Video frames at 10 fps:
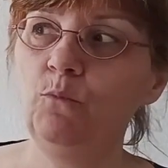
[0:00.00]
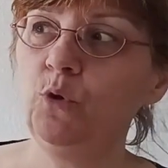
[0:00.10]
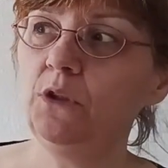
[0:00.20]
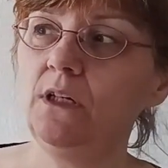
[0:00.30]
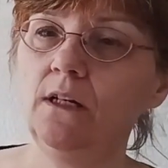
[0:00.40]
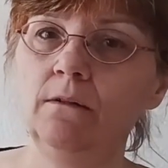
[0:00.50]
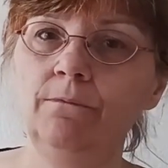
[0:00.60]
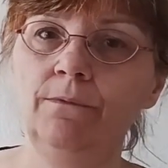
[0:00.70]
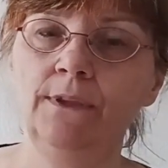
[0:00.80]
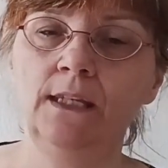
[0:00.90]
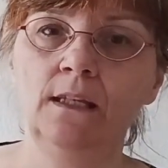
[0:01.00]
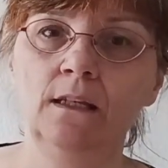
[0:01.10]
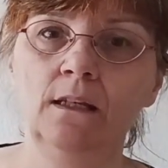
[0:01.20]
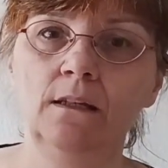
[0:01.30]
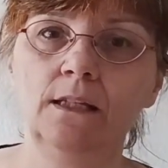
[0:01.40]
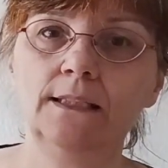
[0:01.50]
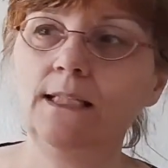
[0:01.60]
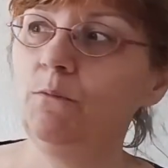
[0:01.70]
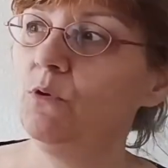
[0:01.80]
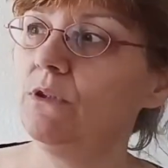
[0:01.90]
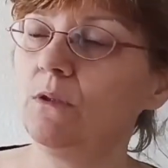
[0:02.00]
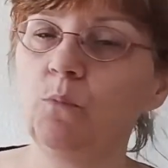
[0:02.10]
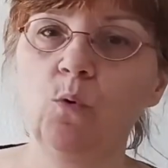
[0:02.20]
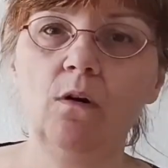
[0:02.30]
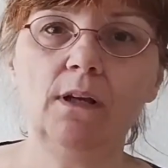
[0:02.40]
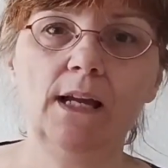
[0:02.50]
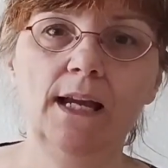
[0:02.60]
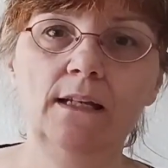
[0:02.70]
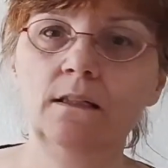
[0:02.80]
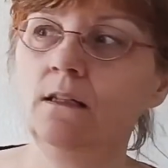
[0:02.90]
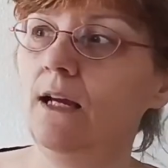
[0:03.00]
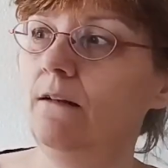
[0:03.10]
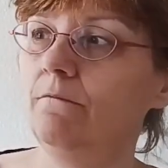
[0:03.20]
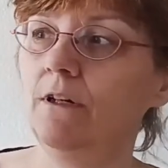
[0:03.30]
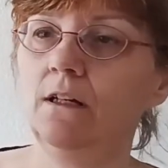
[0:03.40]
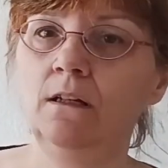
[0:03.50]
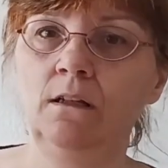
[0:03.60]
Mutra. Das gibt uns Geborgenheit, einfach